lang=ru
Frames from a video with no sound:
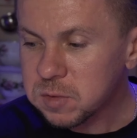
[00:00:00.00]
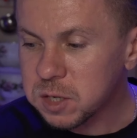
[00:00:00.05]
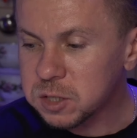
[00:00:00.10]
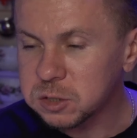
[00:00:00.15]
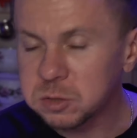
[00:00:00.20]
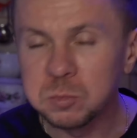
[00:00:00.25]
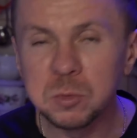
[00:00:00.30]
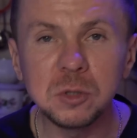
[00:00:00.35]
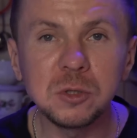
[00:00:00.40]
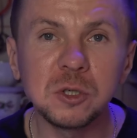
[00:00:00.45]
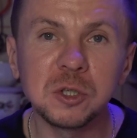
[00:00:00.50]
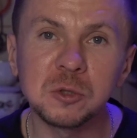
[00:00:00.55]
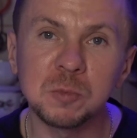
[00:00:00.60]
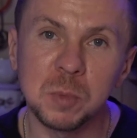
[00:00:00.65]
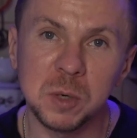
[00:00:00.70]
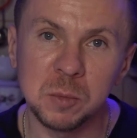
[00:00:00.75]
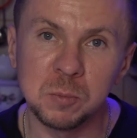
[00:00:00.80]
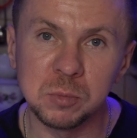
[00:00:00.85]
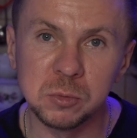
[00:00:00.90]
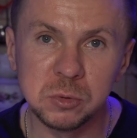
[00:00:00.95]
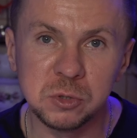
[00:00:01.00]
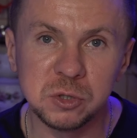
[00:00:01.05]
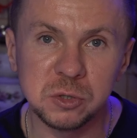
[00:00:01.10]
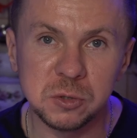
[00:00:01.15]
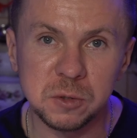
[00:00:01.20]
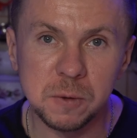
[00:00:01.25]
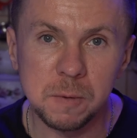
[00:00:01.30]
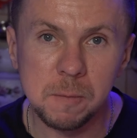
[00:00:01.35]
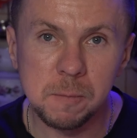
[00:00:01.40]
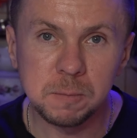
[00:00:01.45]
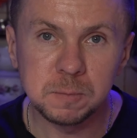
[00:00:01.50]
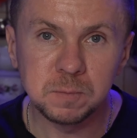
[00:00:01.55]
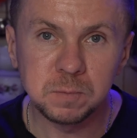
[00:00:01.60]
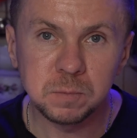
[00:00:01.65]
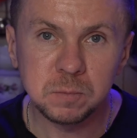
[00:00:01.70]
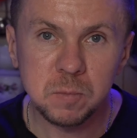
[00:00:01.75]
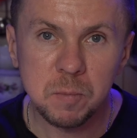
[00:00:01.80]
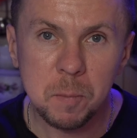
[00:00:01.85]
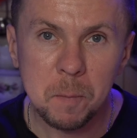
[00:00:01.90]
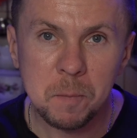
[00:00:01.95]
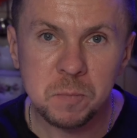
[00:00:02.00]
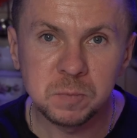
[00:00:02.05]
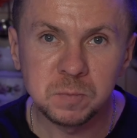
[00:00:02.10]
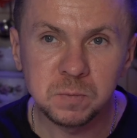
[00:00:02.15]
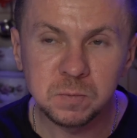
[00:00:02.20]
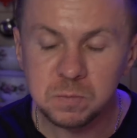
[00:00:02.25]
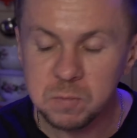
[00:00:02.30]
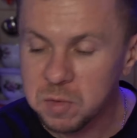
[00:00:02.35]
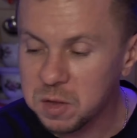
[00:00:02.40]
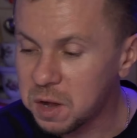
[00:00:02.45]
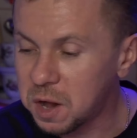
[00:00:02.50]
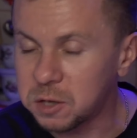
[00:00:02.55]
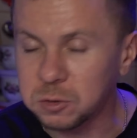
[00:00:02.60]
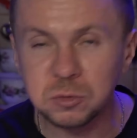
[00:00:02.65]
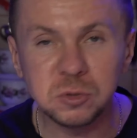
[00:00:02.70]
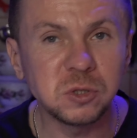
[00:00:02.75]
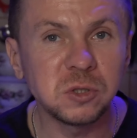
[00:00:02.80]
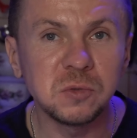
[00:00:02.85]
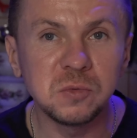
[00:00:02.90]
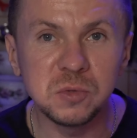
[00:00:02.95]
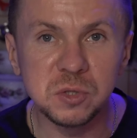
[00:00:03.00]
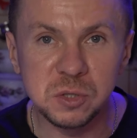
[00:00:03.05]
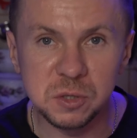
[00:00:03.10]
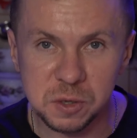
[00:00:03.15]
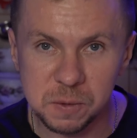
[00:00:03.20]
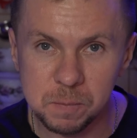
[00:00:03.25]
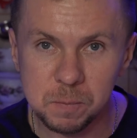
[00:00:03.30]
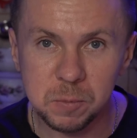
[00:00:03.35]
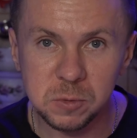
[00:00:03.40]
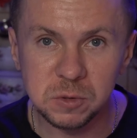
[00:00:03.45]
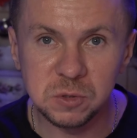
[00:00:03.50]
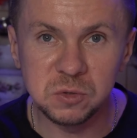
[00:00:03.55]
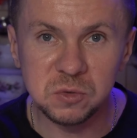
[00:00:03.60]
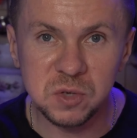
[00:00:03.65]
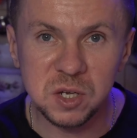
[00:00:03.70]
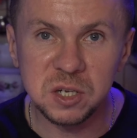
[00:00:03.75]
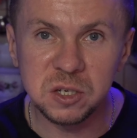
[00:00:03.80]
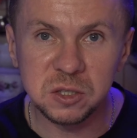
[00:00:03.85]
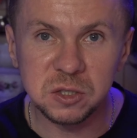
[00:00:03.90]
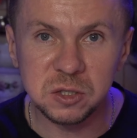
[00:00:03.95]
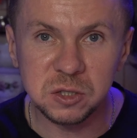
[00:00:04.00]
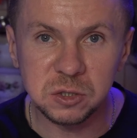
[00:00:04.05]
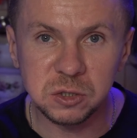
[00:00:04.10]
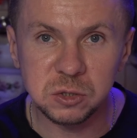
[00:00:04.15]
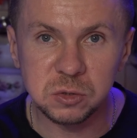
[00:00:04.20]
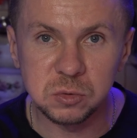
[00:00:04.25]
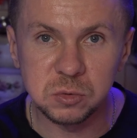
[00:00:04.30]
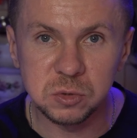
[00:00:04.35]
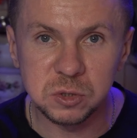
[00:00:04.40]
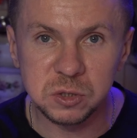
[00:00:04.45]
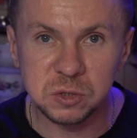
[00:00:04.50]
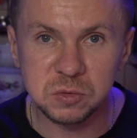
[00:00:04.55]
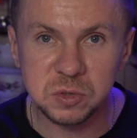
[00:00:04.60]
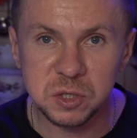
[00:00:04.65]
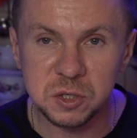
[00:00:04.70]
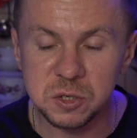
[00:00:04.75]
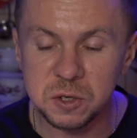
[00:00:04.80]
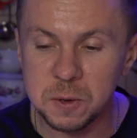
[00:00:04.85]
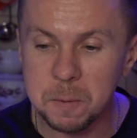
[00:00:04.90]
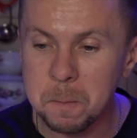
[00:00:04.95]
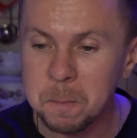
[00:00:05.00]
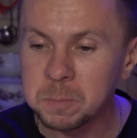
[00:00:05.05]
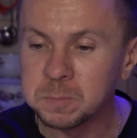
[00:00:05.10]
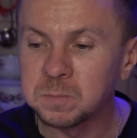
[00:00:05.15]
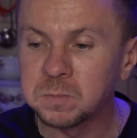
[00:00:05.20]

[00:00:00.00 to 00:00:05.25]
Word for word: Смотришь пропущенные. А тут не видно. Две или три секунды звонили.